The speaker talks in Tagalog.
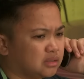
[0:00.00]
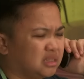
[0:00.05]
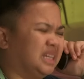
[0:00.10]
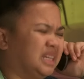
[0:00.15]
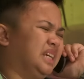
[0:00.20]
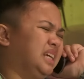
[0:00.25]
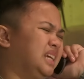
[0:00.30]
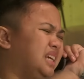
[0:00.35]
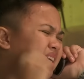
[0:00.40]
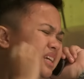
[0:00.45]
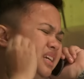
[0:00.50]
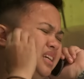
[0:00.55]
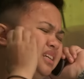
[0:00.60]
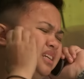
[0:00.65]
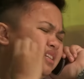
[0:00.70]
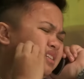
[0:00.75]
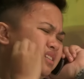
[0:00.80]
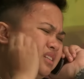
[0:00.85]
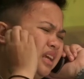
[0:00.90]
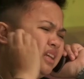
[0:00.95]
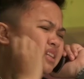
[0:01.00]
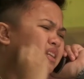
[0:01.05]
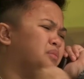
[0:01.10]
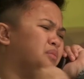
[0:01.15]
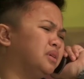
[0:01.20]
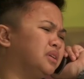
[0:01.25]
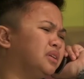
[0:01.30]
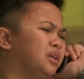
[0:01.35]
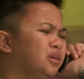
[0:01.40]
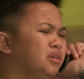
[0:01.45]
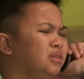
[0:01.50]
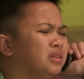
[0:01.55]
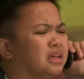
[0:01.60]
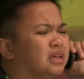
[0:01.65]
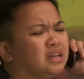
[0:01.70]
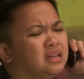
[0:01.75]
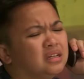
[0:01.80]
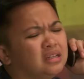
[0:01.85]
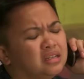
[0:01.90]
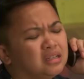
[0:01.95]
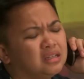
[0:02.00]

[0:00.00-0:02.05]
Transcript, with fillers: Eh, nay naman kayo na.